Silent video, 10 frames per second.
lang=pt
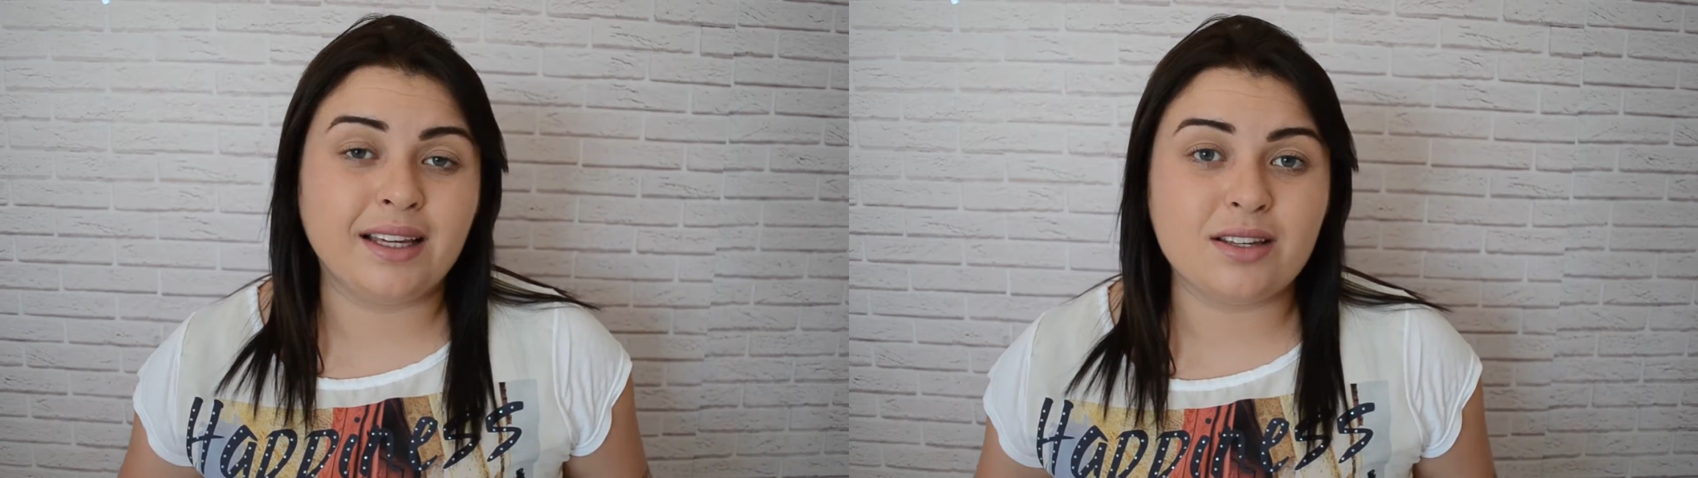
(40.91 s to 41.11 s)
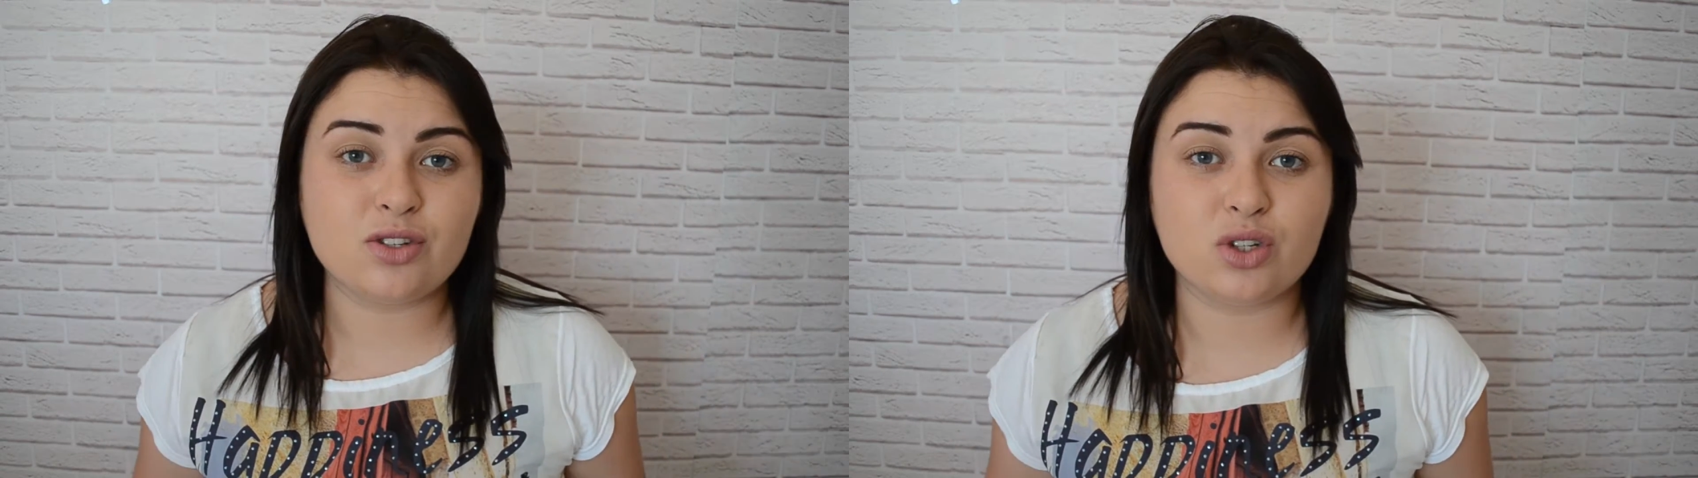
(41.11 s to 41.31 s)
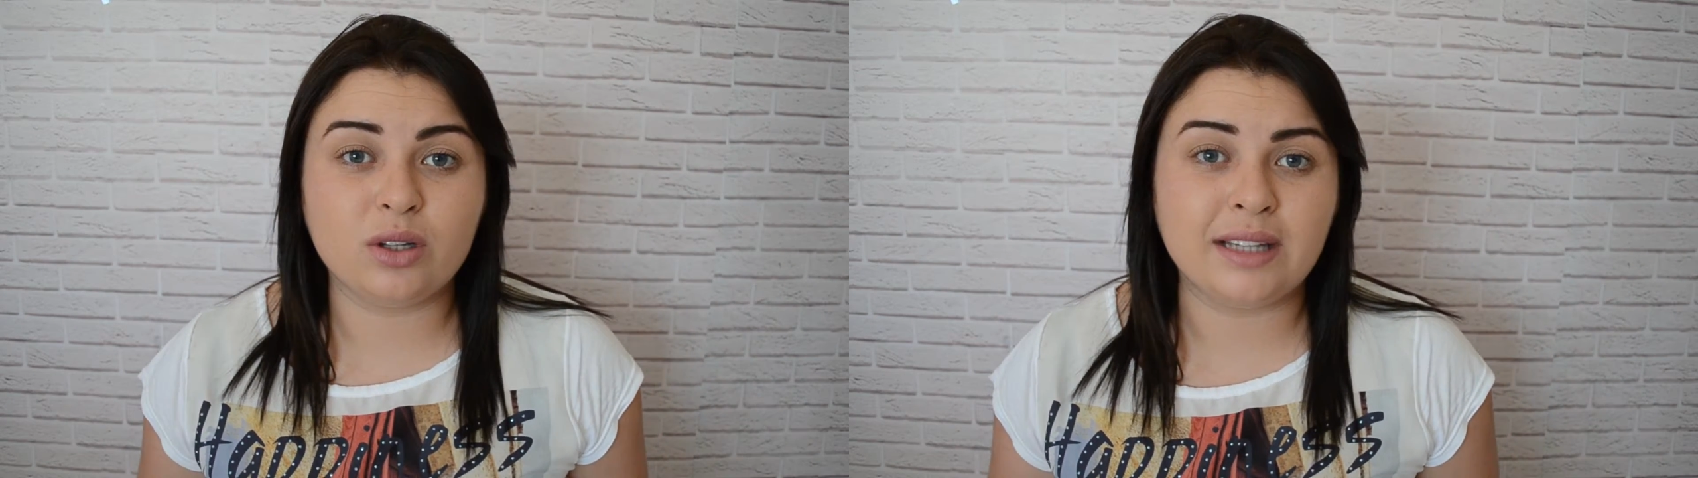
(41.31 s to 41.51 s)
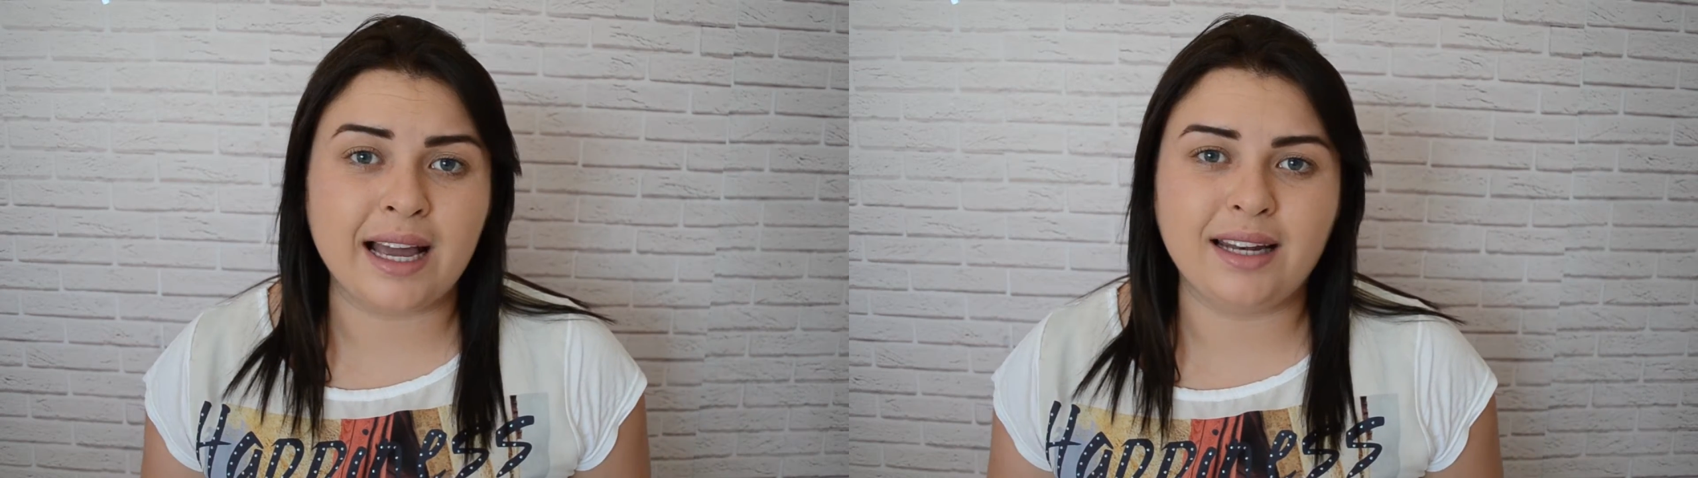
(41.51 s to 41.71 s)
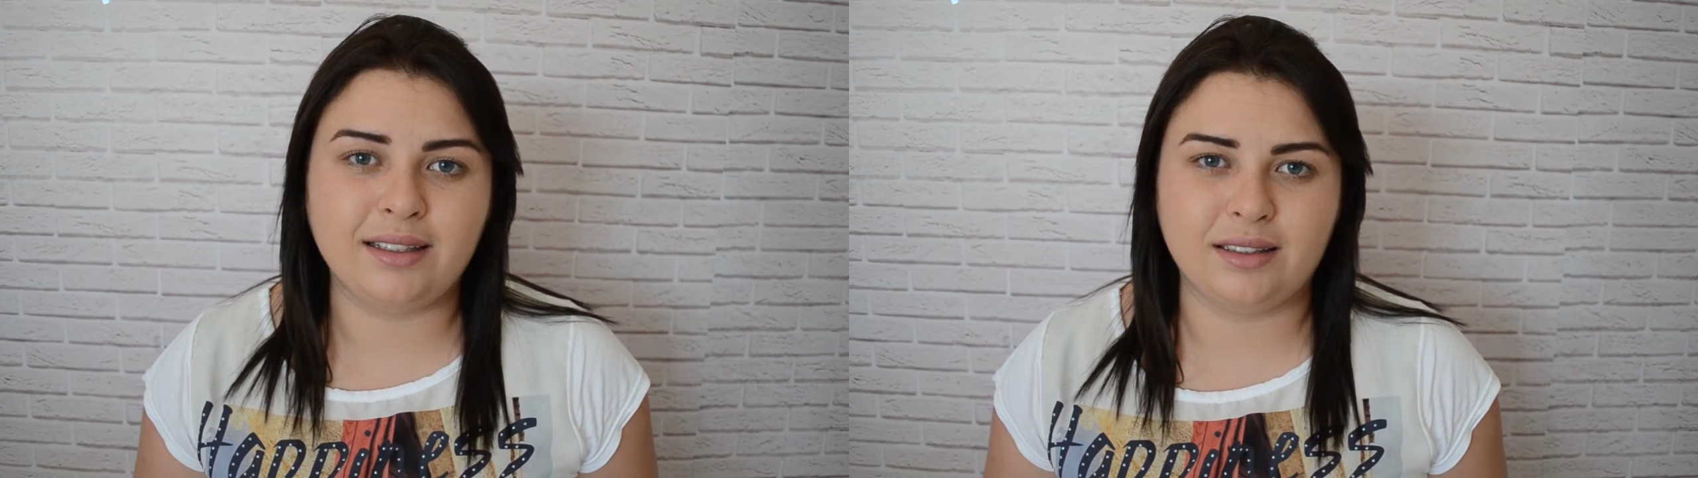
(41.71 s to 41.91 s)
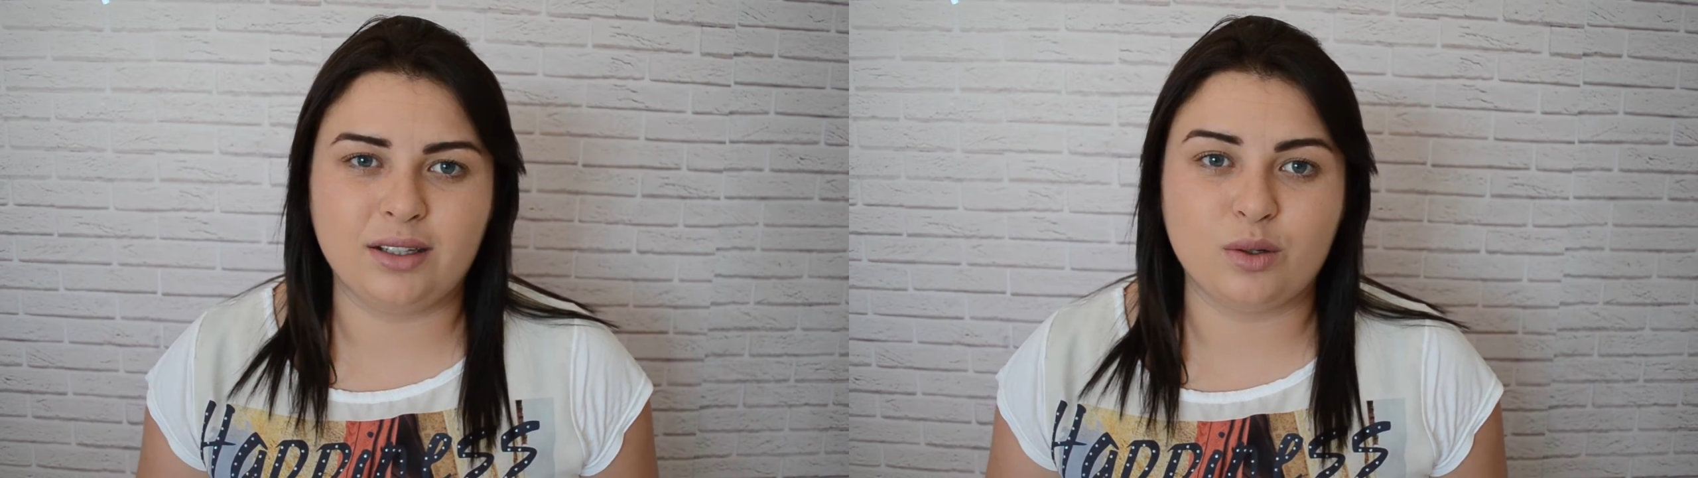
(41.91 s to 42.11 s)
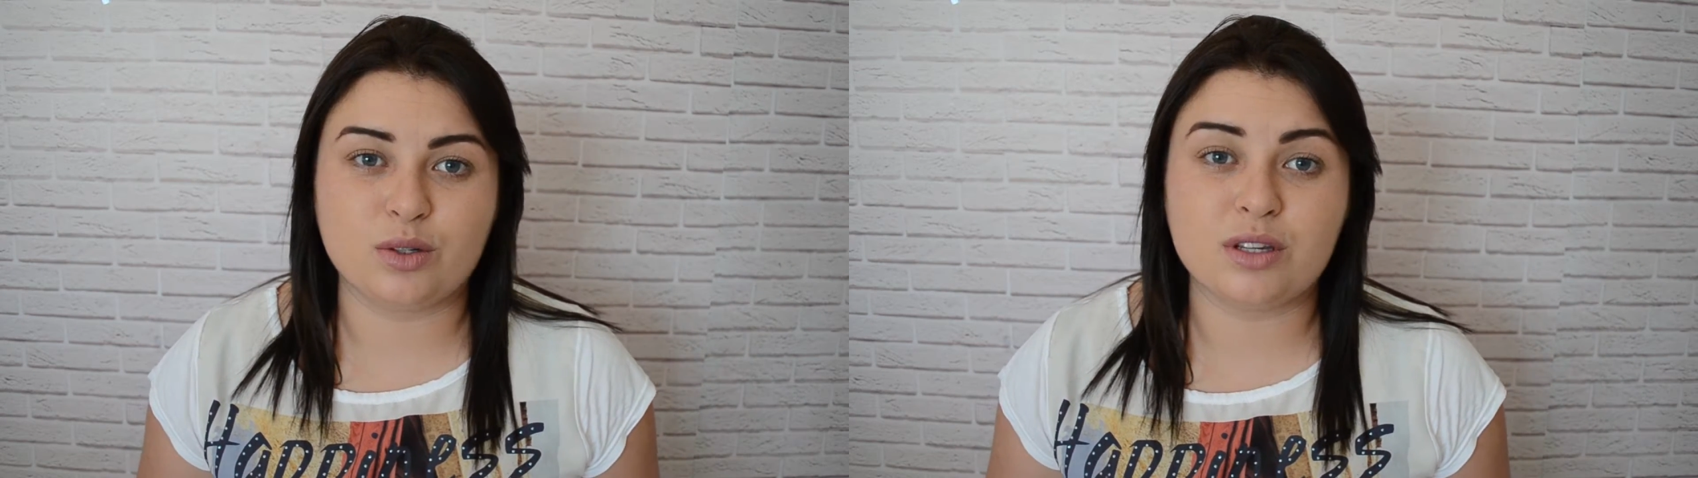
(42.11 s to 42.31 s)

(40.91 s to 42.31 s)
questionar a Deus,